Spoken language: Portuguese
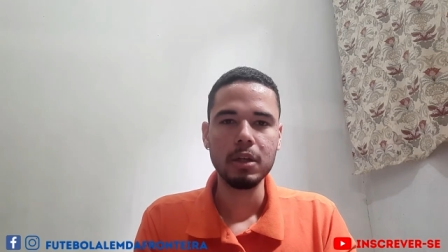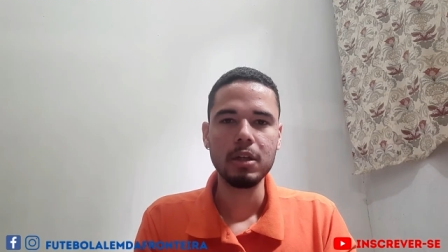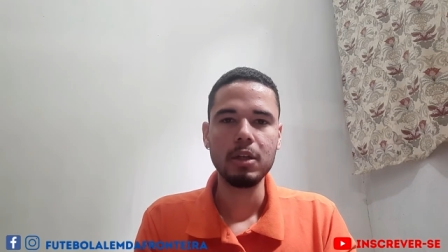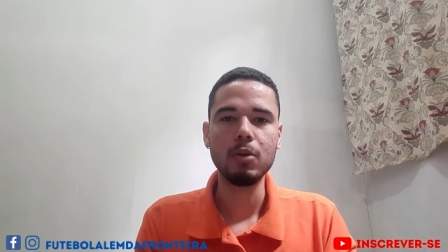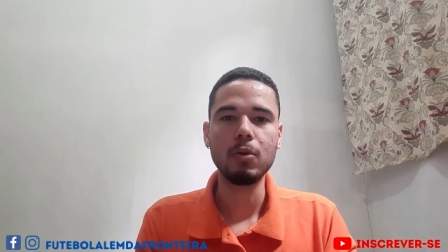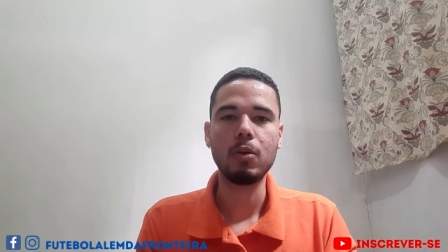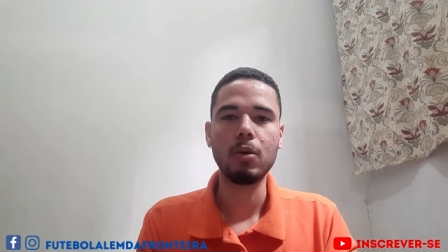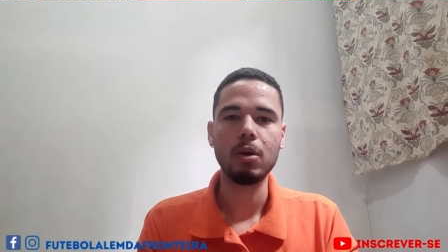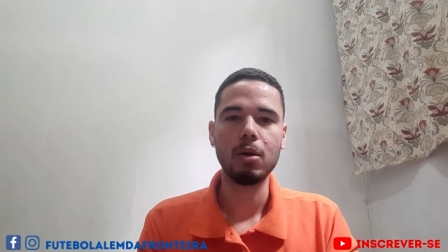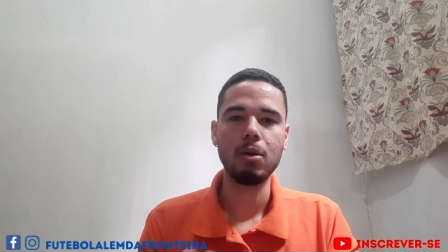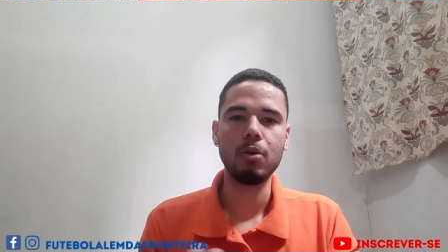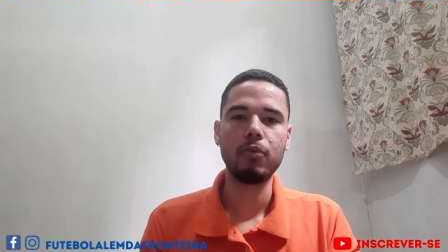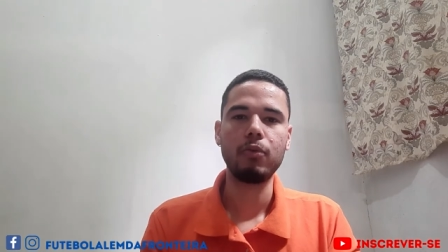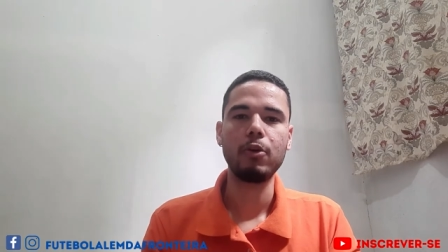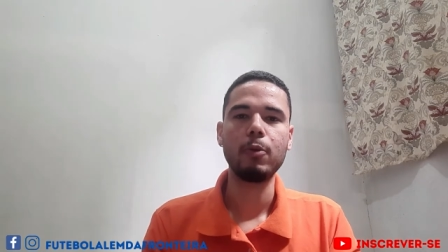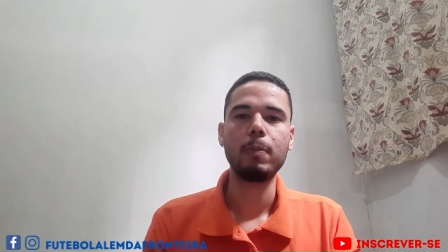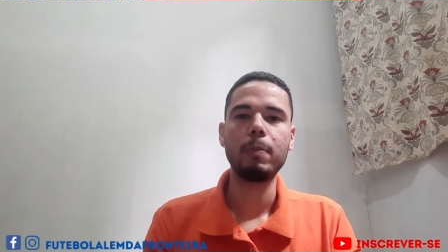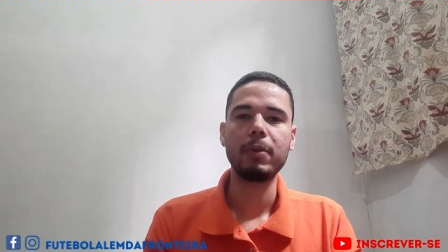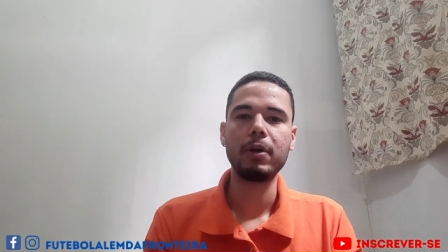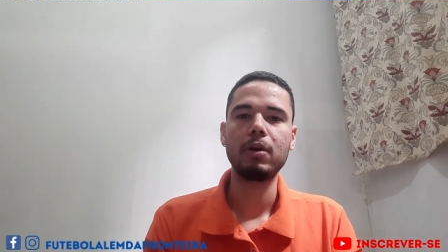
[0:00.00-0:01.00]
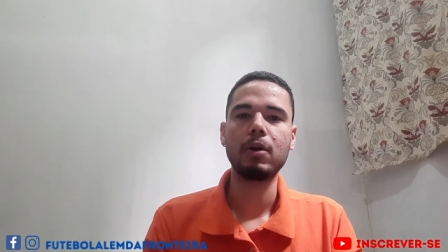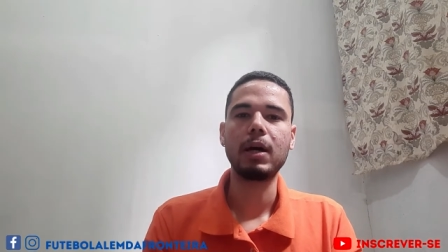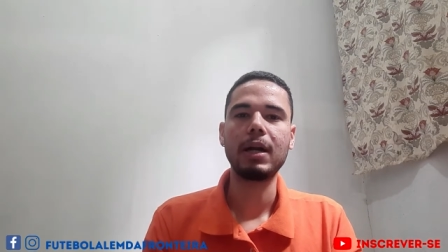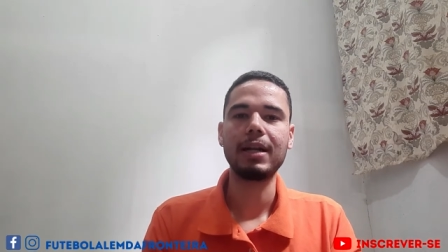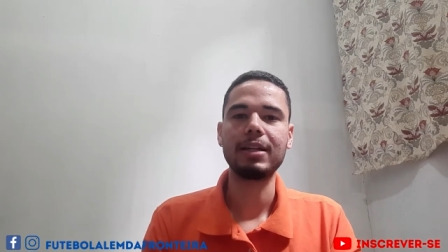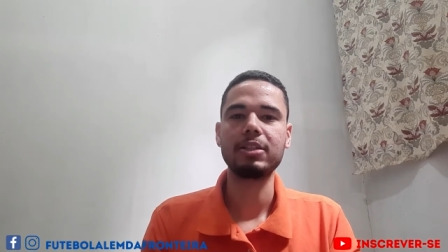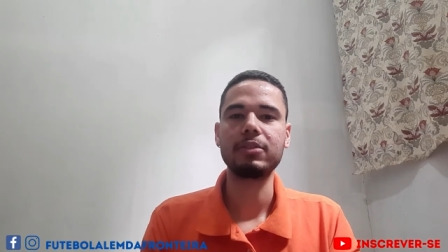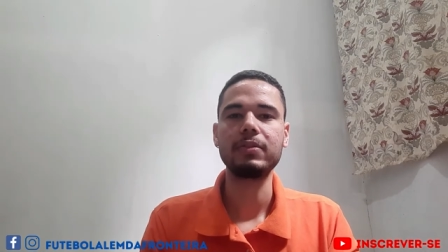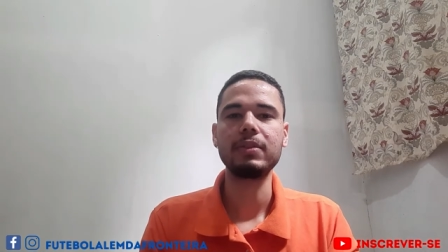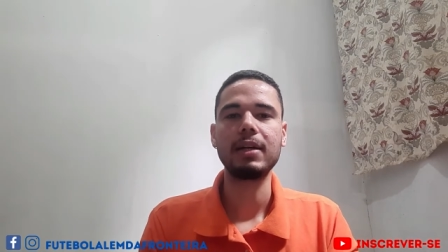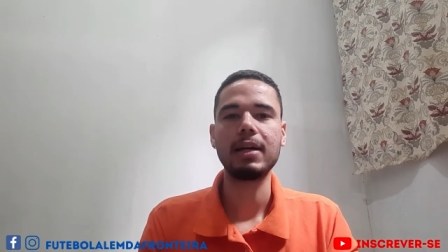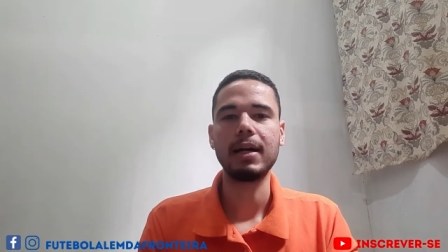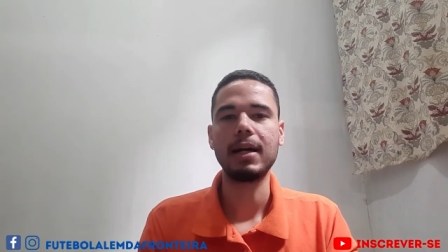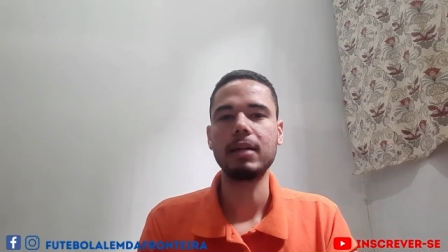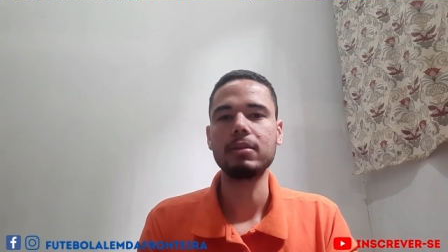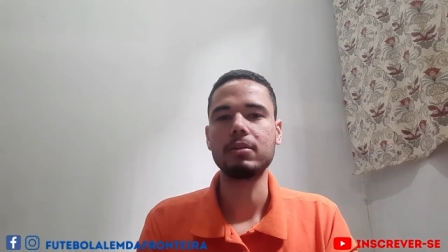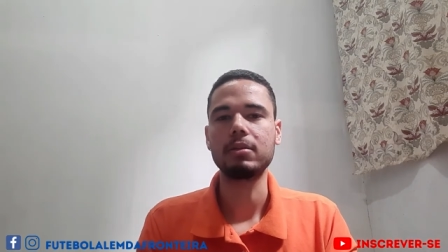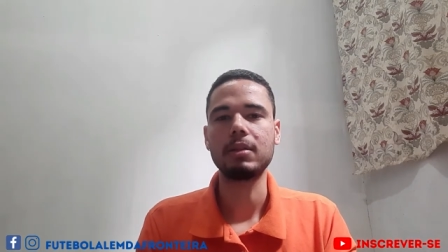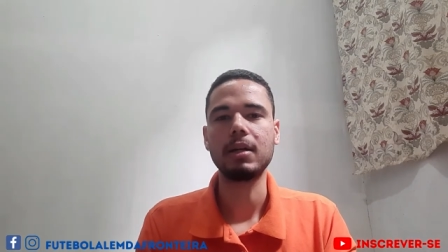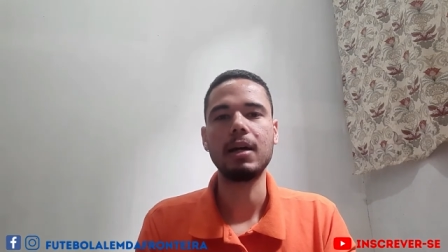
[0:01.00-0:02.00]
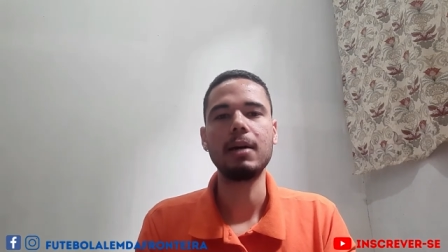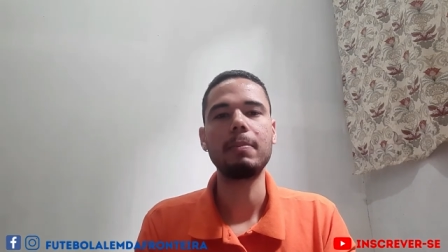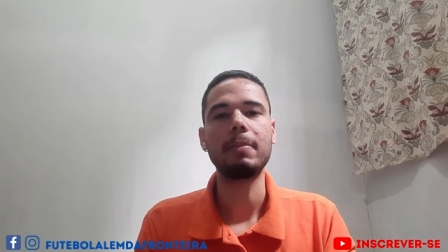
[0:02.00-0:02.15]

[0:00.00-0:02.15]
que o Colón foi o primeiro classificado, tá?